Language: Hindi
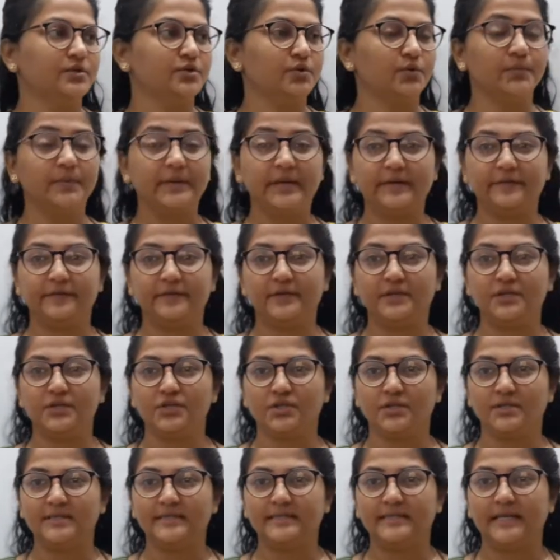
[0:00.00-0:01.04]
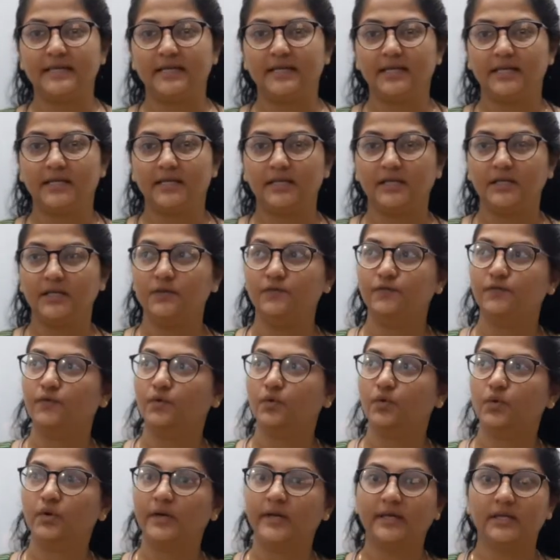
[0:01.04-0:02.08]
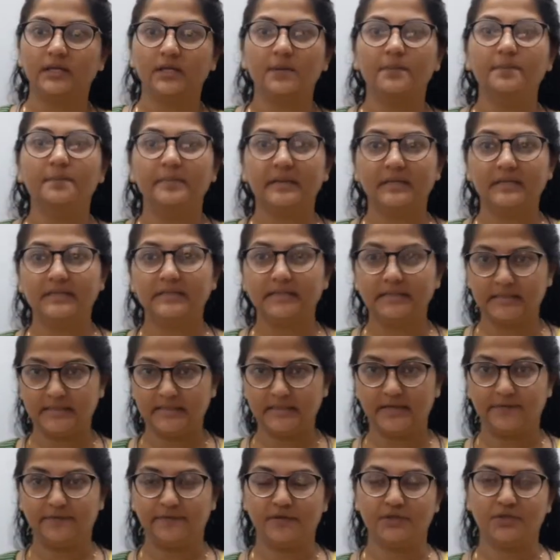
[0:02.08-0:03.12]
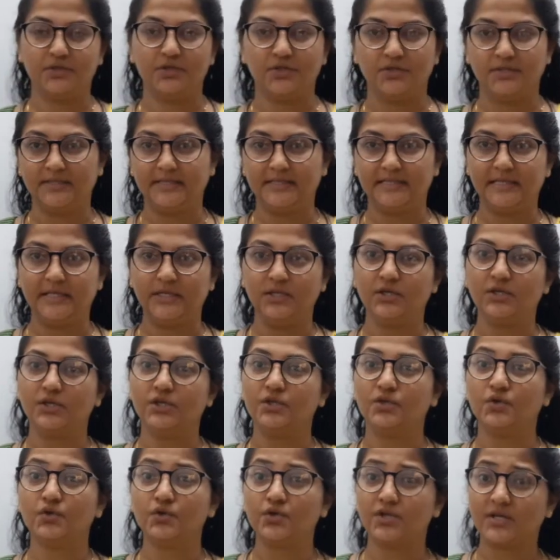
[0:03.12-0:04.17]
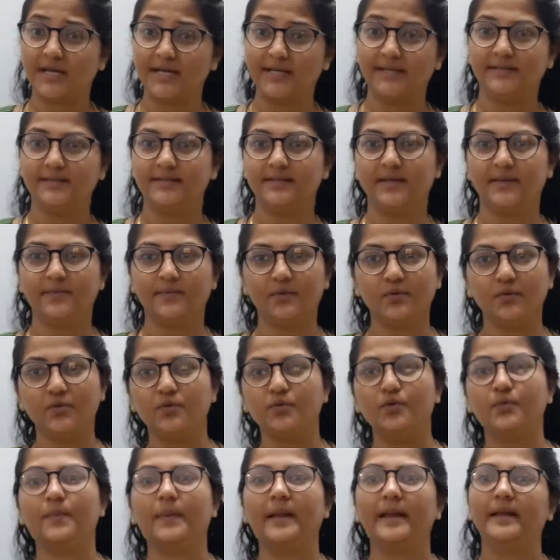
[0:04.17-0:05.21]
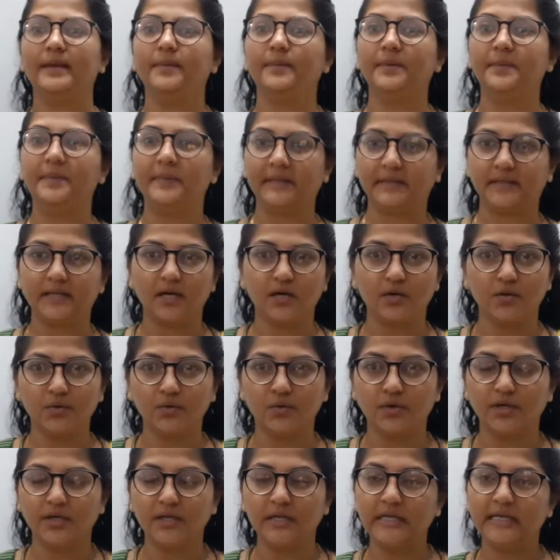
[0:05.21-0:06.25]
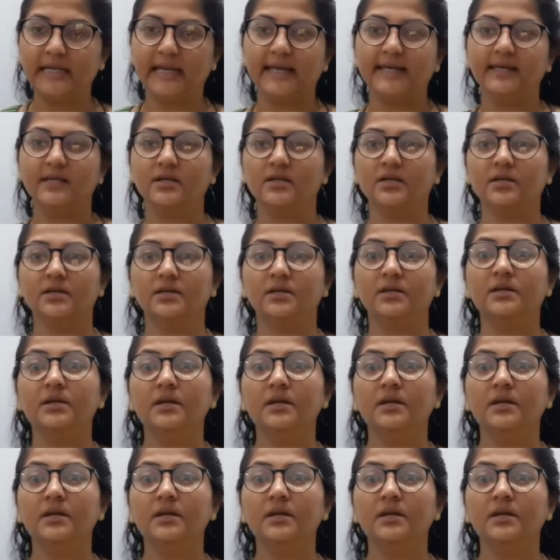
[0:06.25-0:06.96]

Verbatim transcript: जो भी डेफिनेशंस देखी थी वो एकदम बेसिक्स से डेफिनेशंस थी कि जो शायद से आप लोगों को पहले भी पता होगी लाइक